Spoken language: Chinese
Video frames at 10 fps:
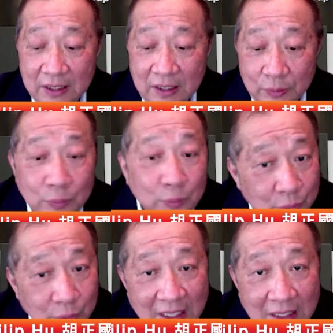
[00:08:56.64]
你的
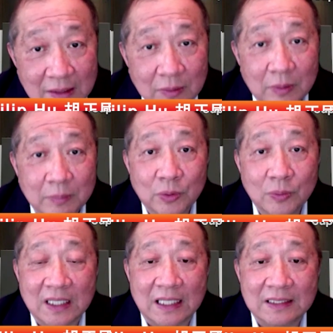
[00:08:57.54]
预算了。
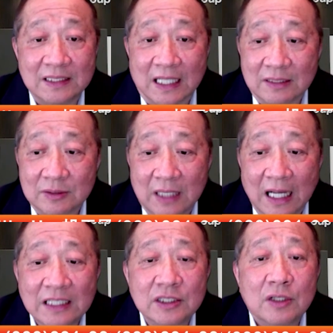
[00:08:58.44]
我们通常来
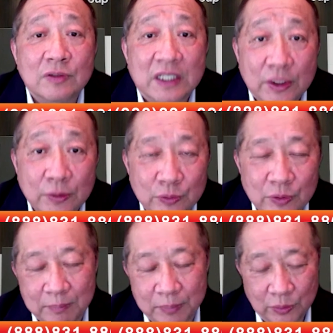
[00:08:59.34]
讲，按照你
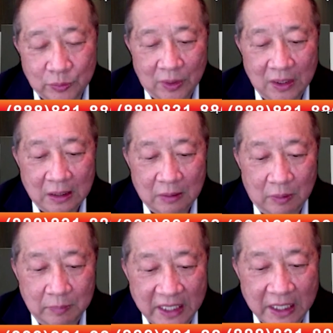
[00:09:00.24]
的预算，比如
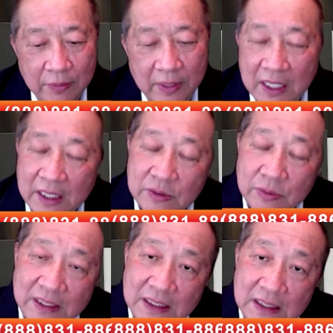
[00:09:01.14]
说我们一个月
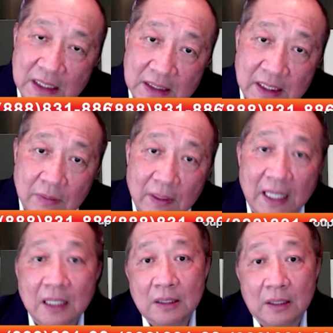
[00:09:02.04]
可以存一
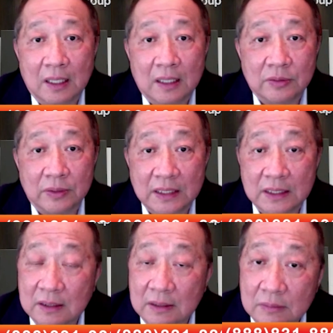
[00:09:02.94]
千块，呃，
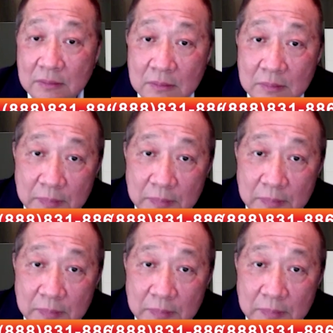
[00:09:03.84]
存一